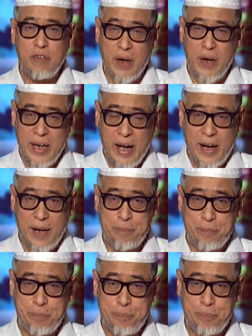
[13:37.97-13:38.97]
风浪，
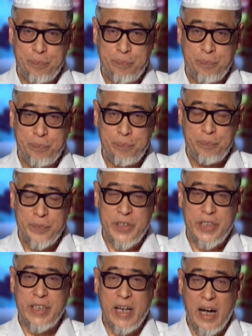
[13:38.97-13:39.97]

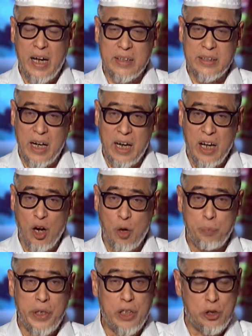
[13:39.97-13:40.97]
其他材料
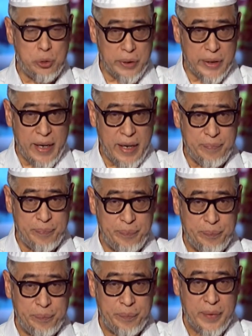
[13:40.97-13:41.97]
不能取代。
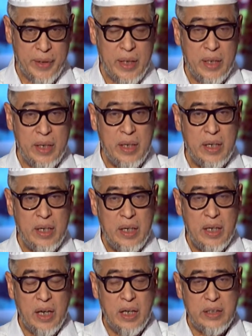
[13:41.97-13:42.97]

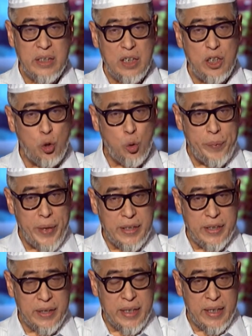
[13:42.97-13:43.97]
而且六边
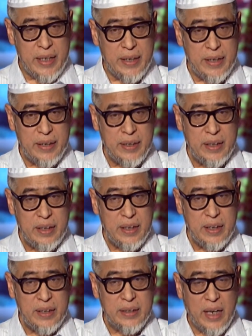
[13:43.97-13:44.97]
形呢，
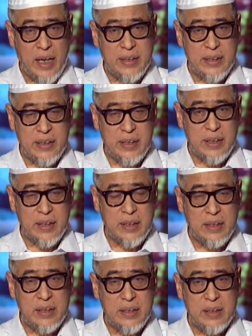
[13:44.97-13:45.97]
它是
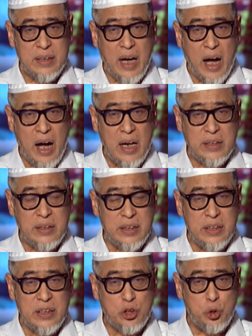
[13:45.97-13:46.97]
刚
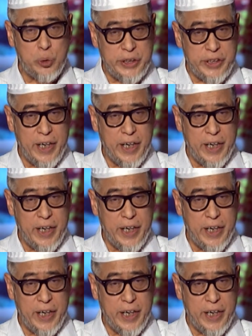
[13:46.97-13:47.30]
性最